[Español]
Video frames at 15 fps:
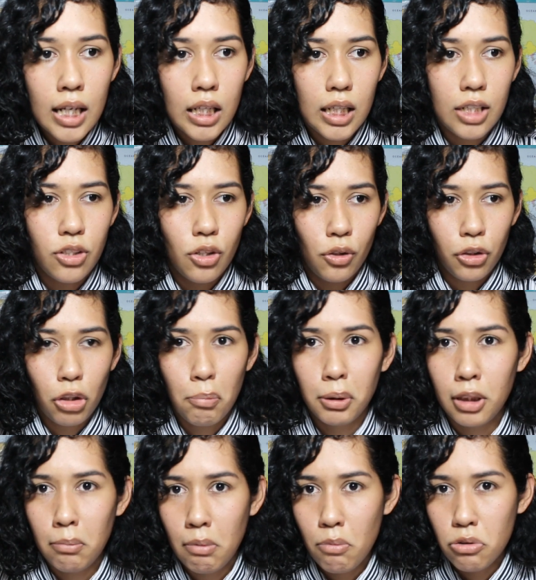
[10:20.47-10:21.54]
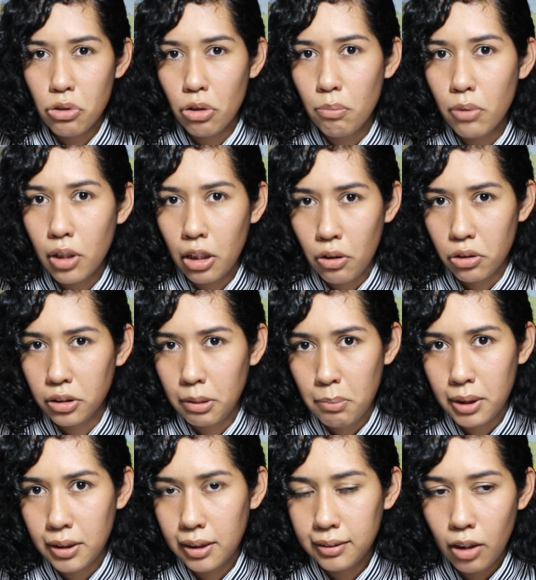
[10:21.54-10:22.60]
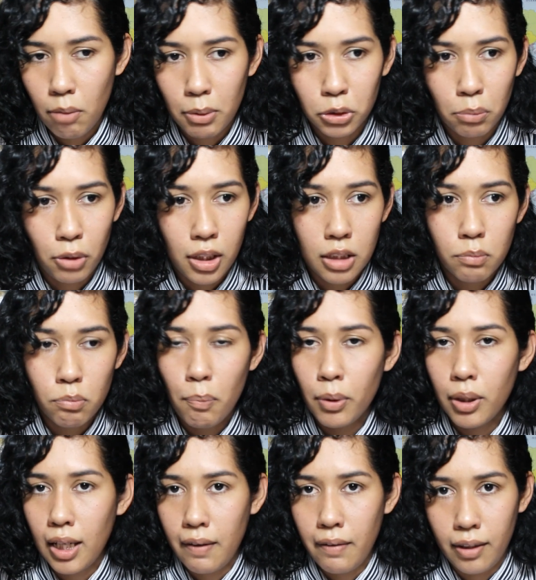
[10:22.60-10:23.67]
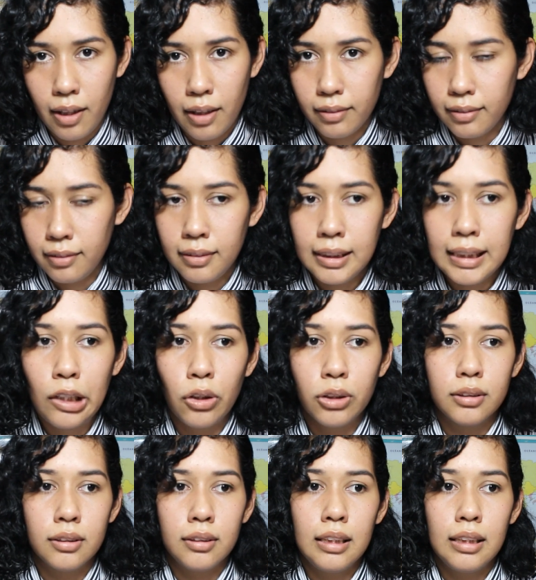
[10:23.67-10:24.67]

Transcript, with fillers: Y yo no quiero meterme mucho como que en los temas del sadomasoquismo porque la verdad ni los,